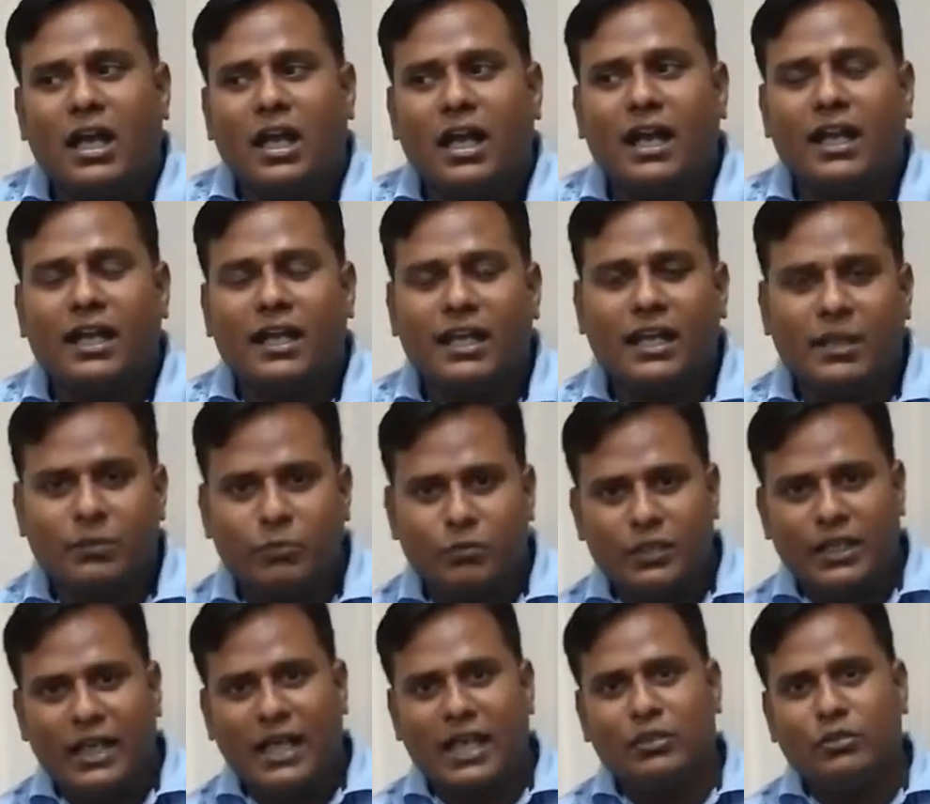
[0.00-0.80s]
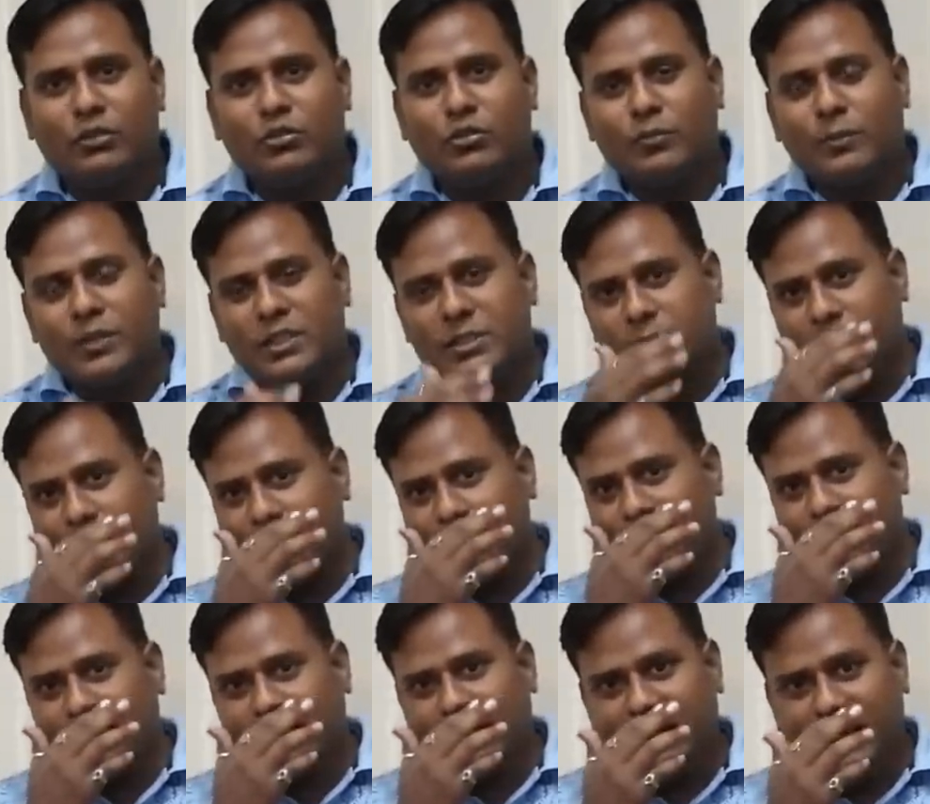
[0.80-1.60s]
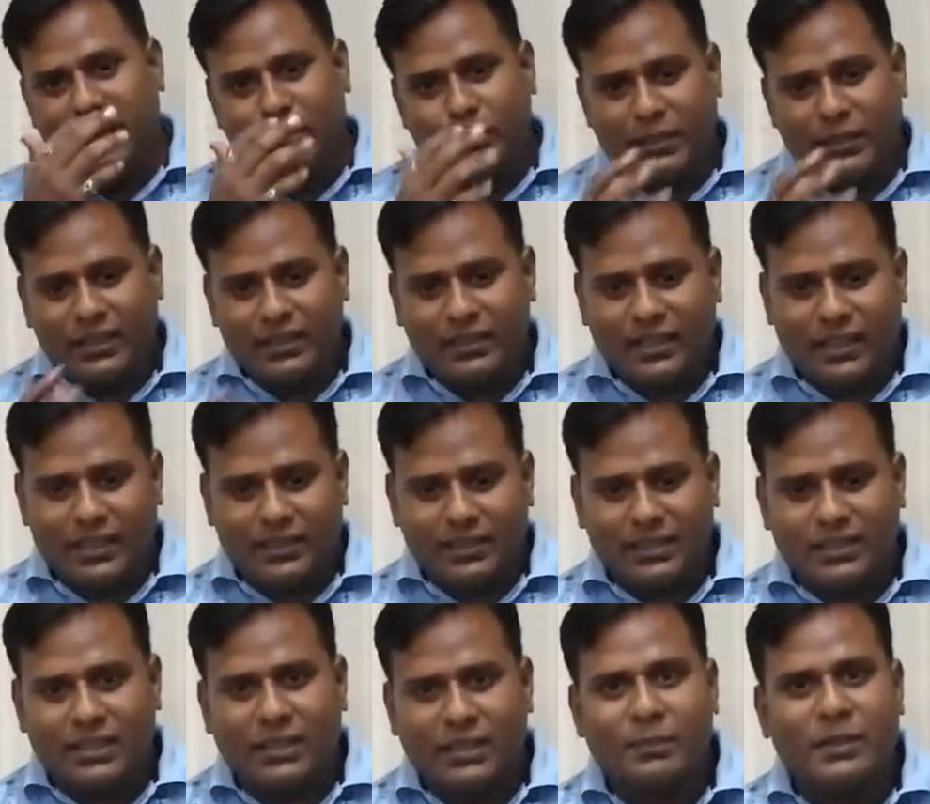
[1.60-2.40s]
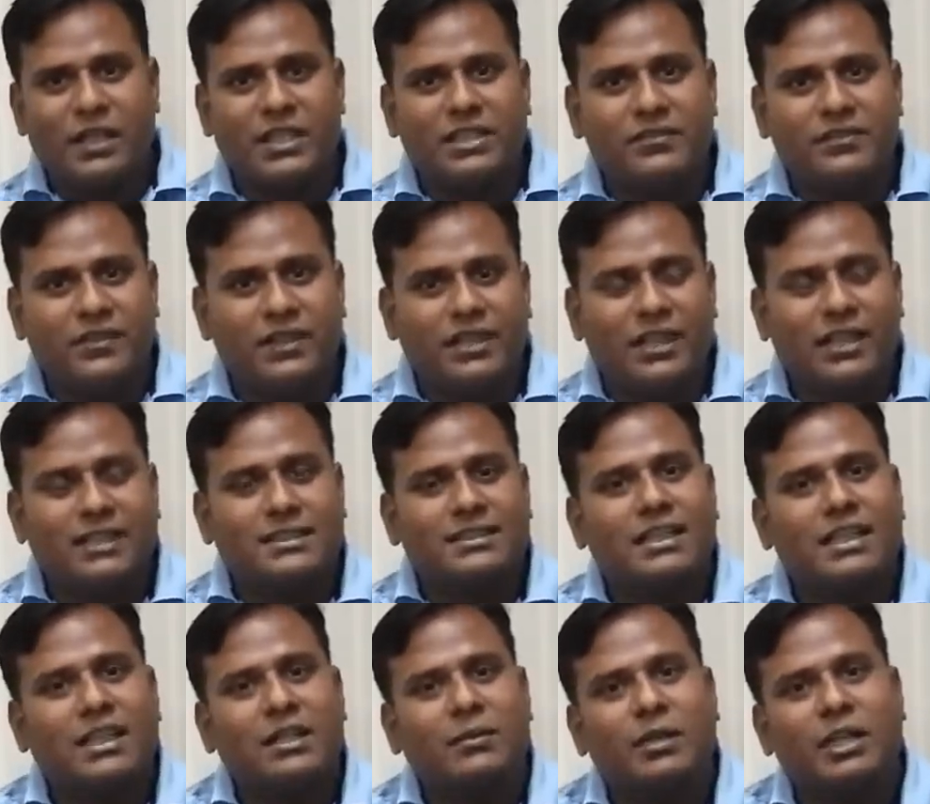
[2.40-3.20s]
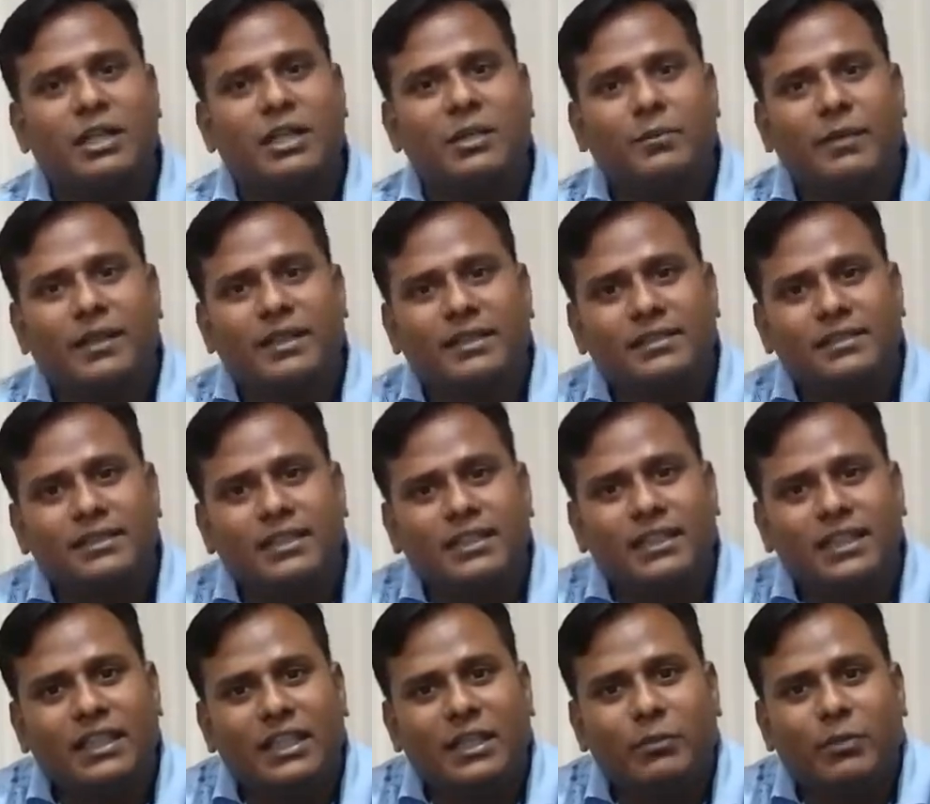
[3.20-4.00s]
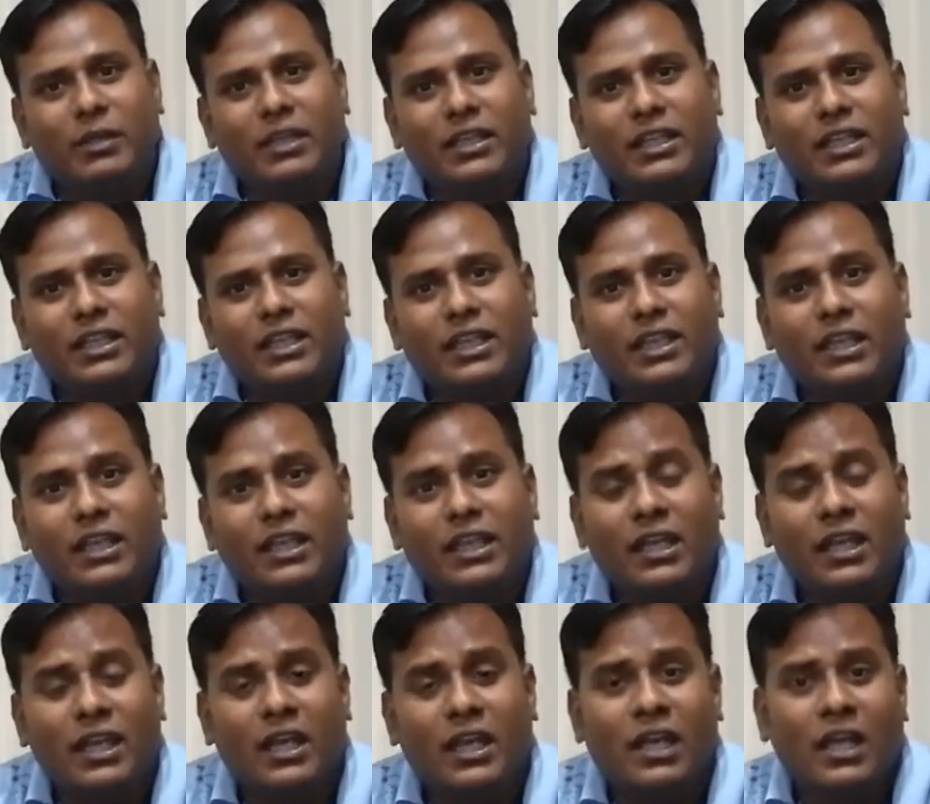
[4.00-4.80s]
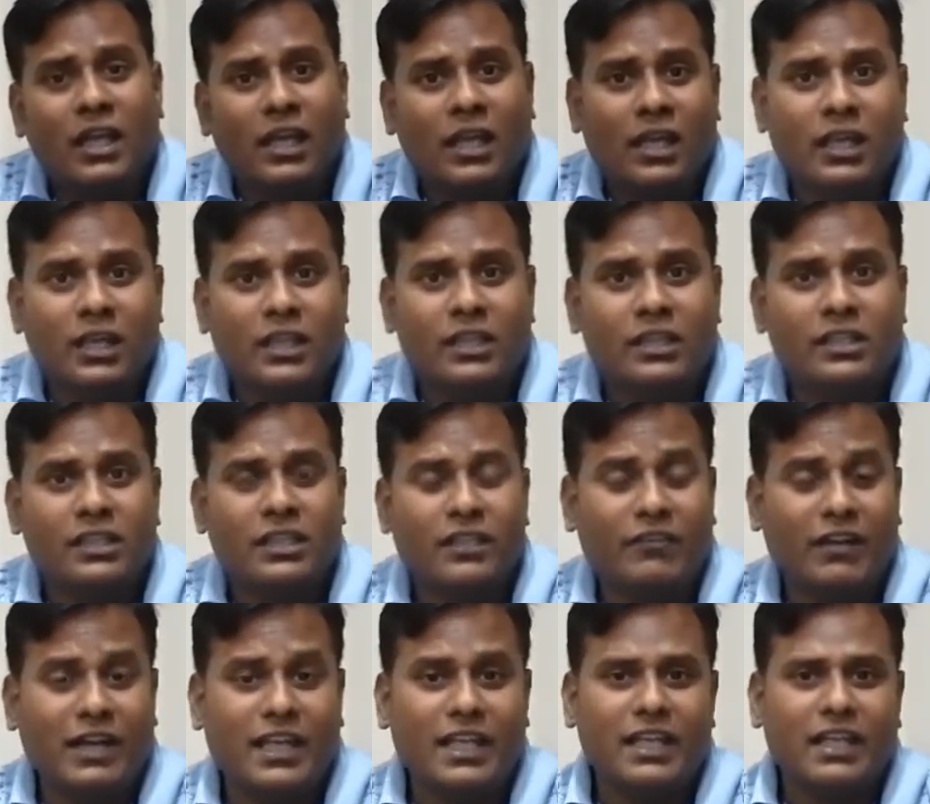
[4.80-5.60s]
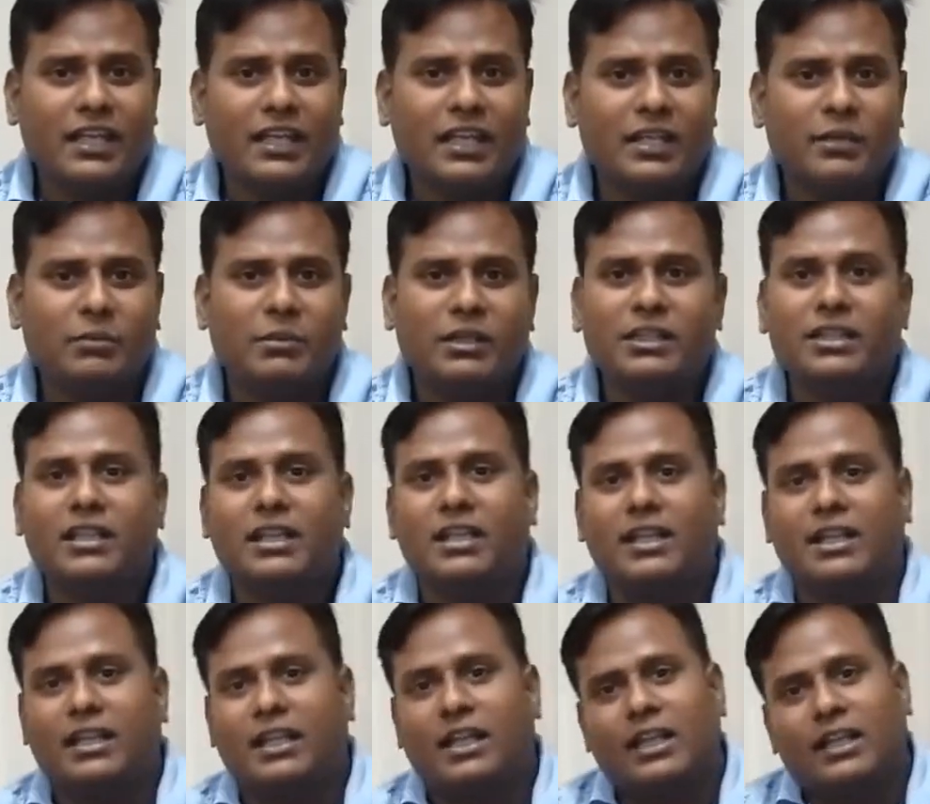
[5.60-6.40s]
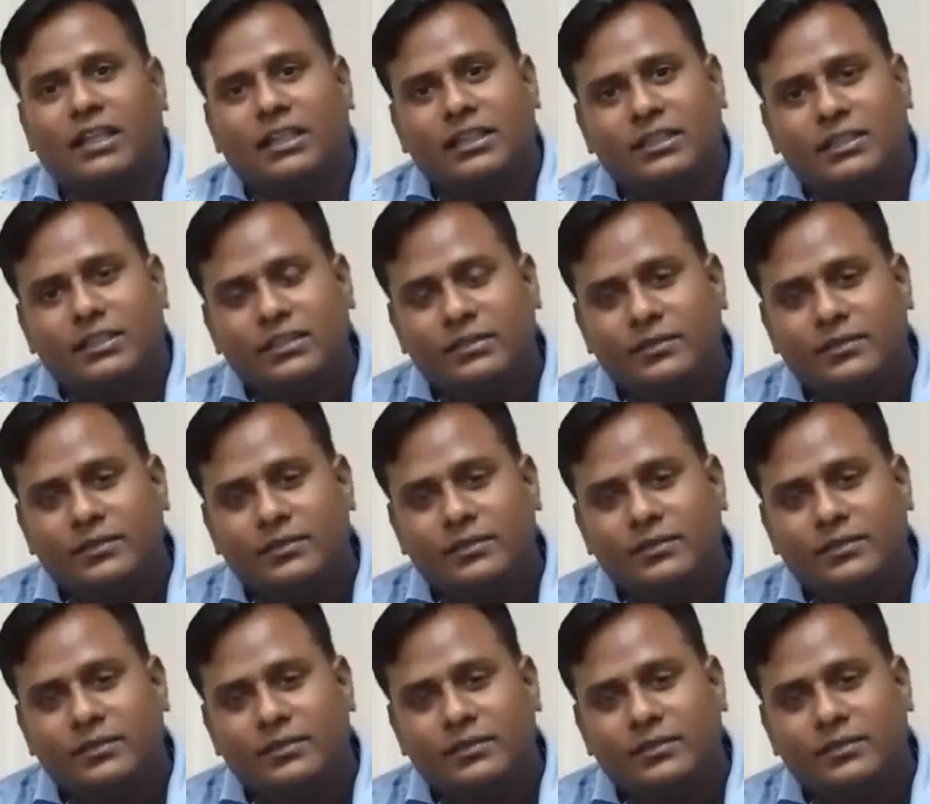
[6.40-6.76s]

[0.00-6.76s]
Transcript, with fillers: अगर आपको याद हो तो बचपन में एक निबंध आता था पाँचवीं क्लास तक हमारे पास हिंदी में कि दिवाली का निबंध लिखना है